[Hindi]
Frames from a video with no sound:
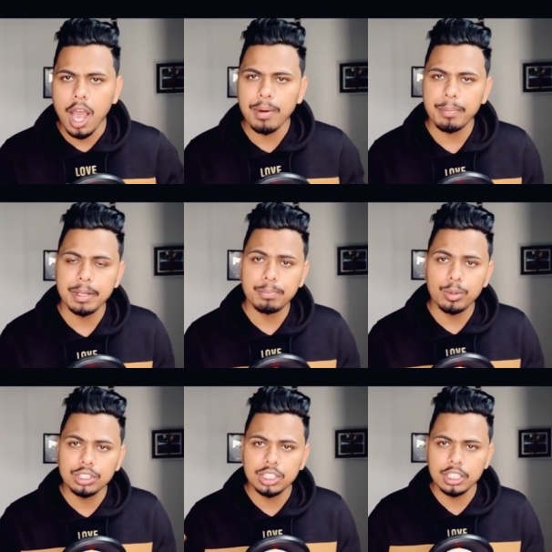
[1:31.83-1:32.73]
आप अपनी
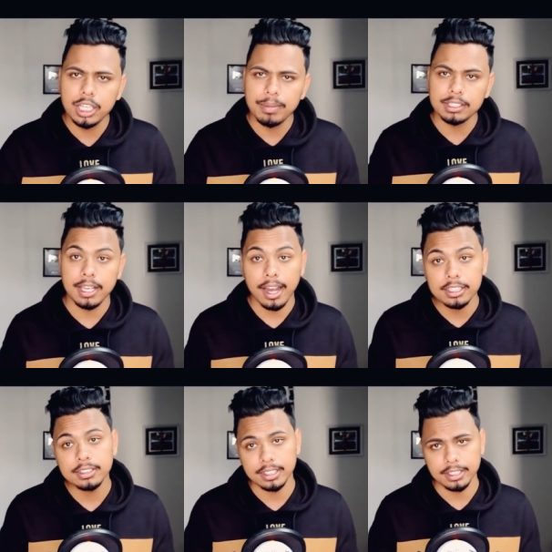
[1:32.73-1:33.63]
पूरी जिंदगी में से
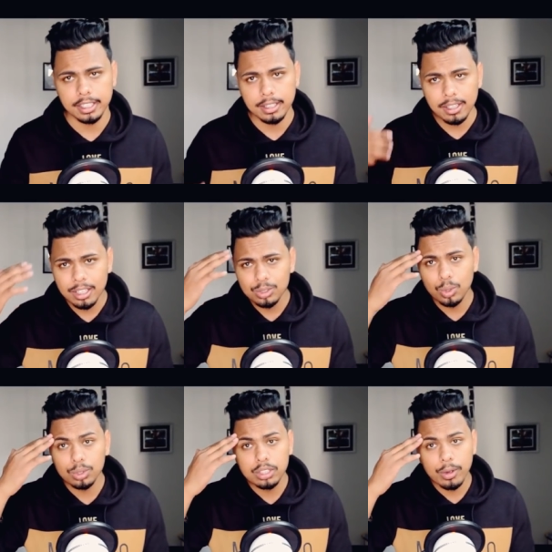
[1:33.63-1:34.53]
आधी जिंदगी
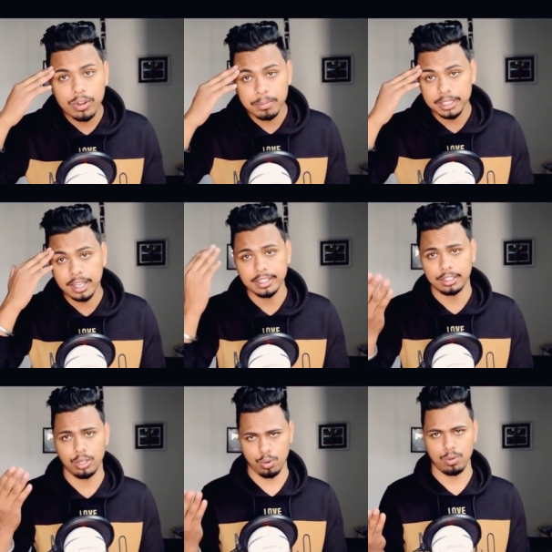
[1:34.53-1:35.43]
सोते हुए बिता
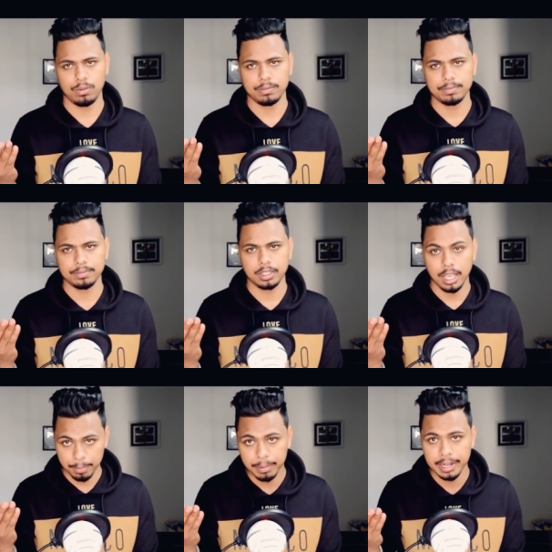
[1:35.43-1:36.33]
देते हो
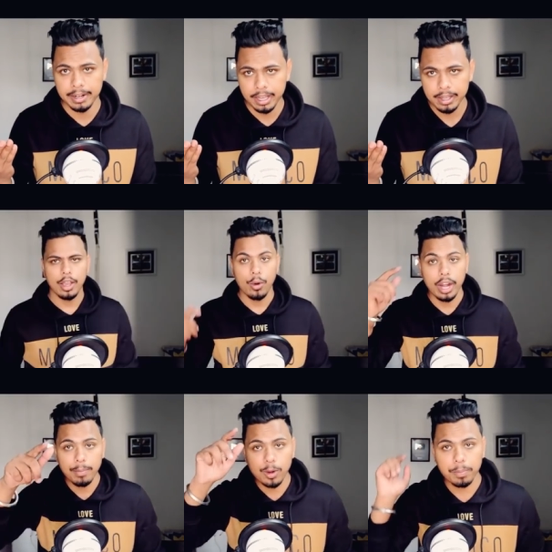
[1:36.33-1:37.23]
अब बड़ा ना
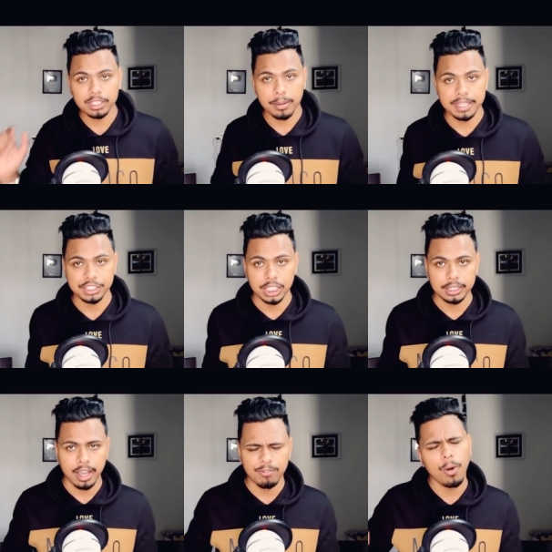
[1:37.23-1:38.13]
और आपको पता भी नहीं
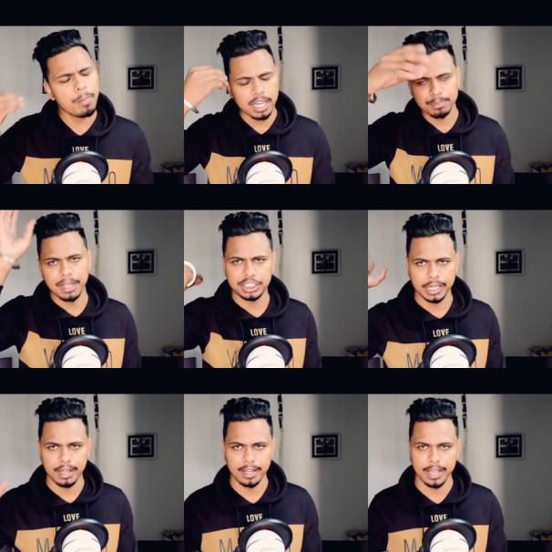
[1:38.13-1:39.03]
चलता वो बात
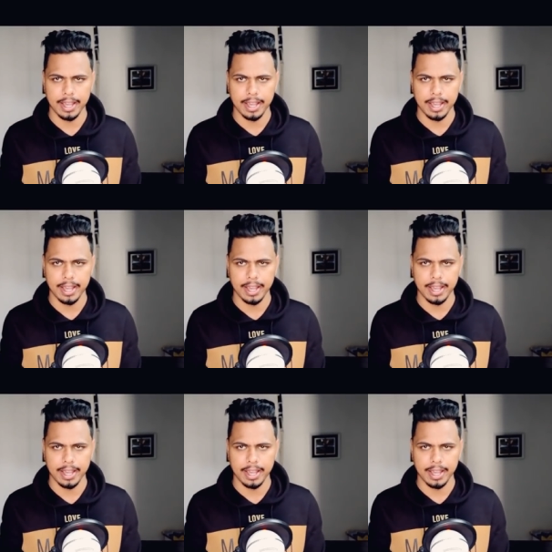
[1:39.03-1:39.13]
बेशक अलग